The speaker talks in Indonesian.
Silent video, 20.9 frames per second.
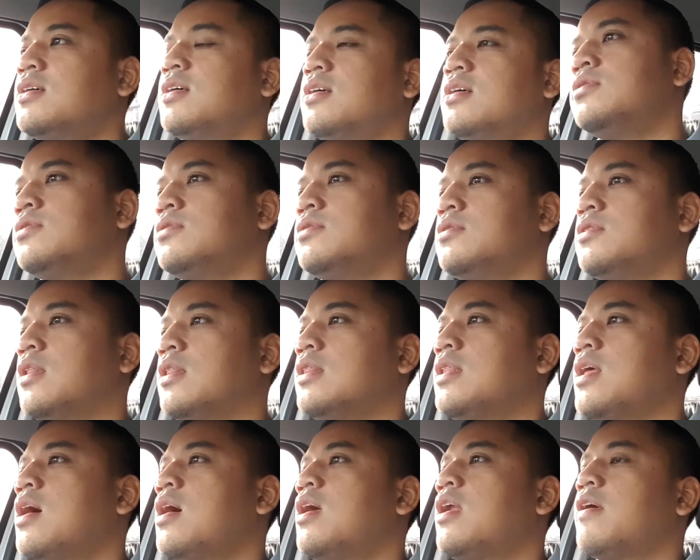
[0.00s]
uh,
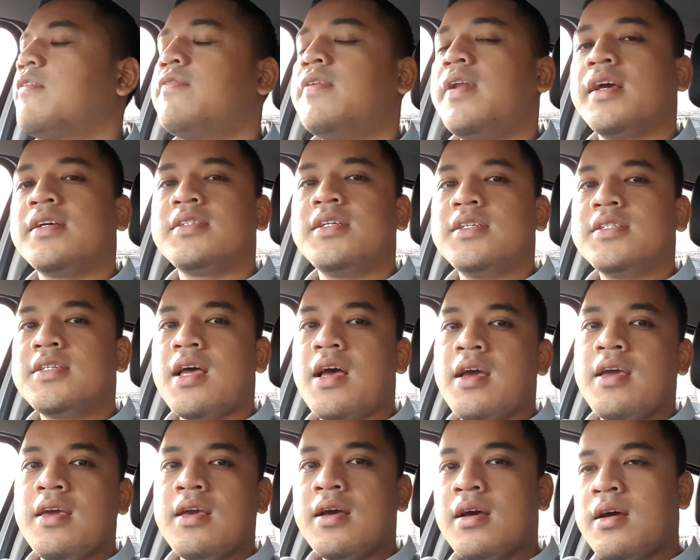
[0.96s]
tentang refleksi
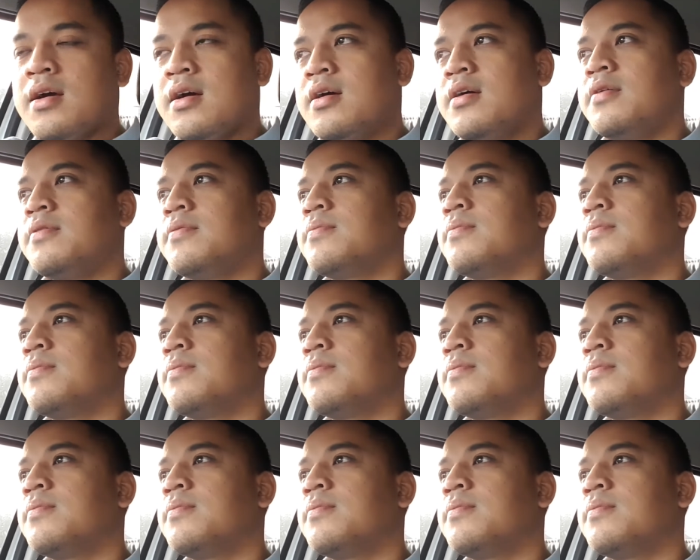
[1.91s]
saya